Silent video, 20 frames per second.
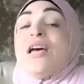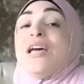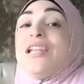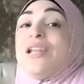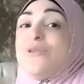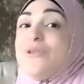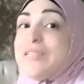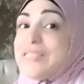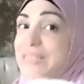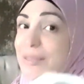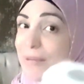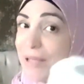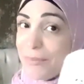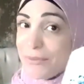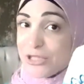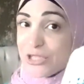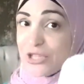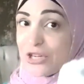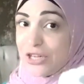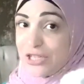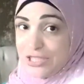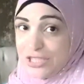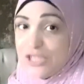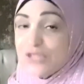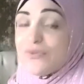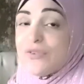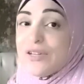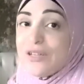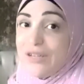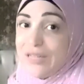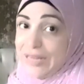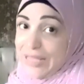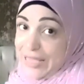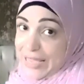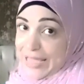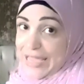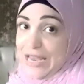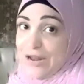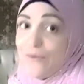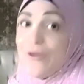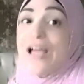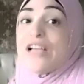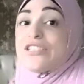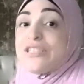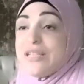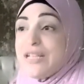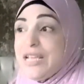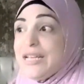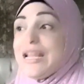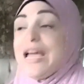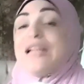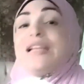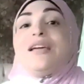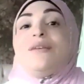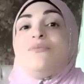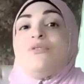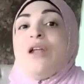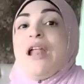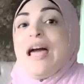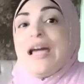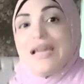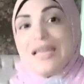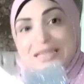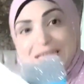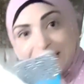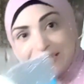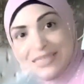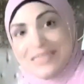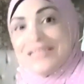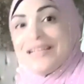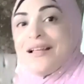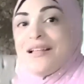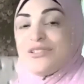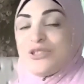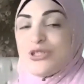لو لسه بقى ما اشتركتيش في القناه حلو عشان احنا هنعمل حاجات كتيره ان